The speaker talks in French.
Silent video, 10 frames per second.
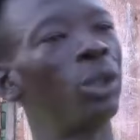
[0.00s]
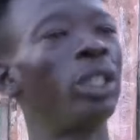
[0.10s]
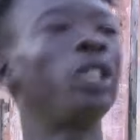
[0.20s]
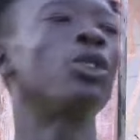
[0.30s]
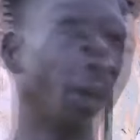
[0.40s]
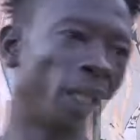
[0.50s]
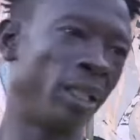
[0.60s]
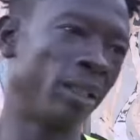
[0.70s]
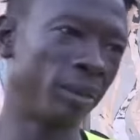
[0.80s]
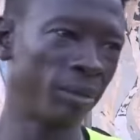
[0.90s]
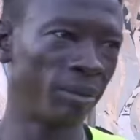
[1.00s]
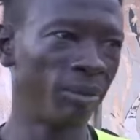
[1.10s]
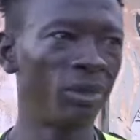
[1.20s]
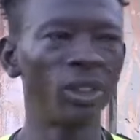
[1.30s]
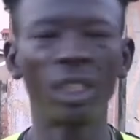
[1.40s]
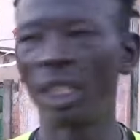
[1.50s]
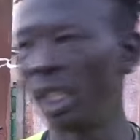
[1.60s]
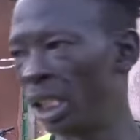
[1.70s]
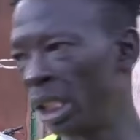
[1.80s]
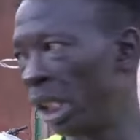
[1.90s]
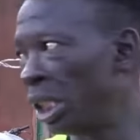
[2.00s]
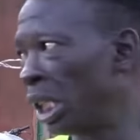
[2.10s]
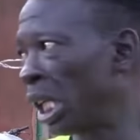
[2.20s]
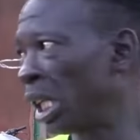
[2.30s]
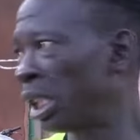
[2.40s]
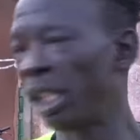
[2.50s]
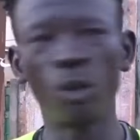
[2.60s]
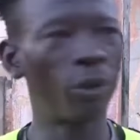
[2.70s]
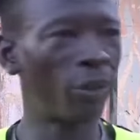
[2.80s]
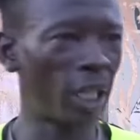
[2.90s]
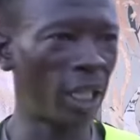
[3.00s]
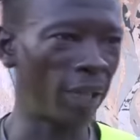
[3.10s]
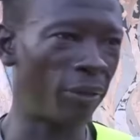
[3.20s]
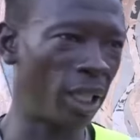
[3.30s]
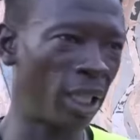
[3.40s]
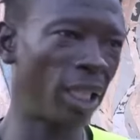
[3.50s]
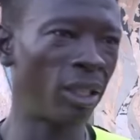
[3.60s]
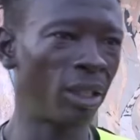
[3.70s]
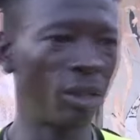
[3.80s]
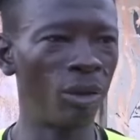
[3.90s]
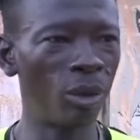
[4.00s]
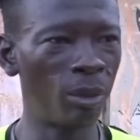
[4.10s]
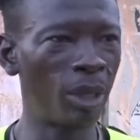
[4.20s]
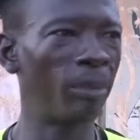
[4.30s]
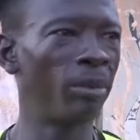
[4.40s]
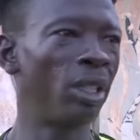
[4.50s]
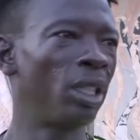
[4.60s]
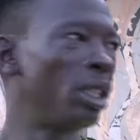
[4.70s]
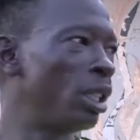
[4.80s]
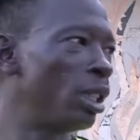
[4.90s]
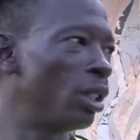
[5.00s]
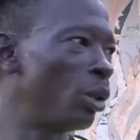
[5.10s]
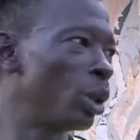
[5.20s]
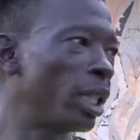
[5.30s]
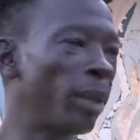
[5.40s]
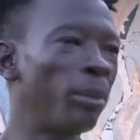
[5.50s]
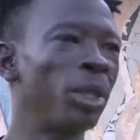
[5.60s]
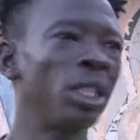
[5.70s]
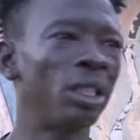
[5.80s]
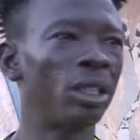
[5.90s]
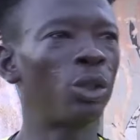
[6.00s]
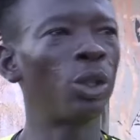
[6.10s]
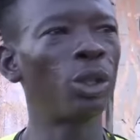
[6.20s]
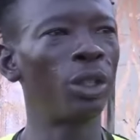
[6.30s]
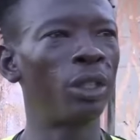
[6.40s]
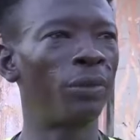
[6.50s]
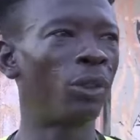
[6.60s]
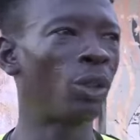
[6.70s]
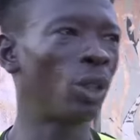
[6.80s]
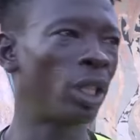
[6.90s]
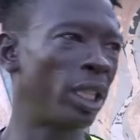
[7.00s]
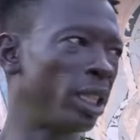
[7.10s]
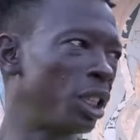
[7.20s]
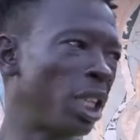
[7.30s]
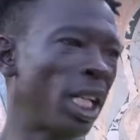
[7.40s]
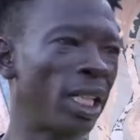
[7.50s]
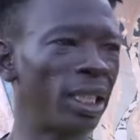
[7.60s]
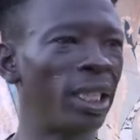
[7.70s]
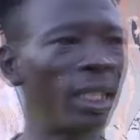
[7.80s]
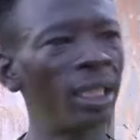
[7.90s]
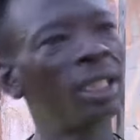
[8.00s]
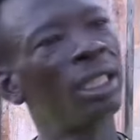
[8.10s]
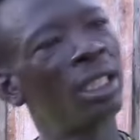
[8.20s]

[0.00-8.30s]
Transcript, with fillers: joli, ils ont payé. Et il y a nos frères africains, nous-mêmes, nos amis, ceux qui font le jardin,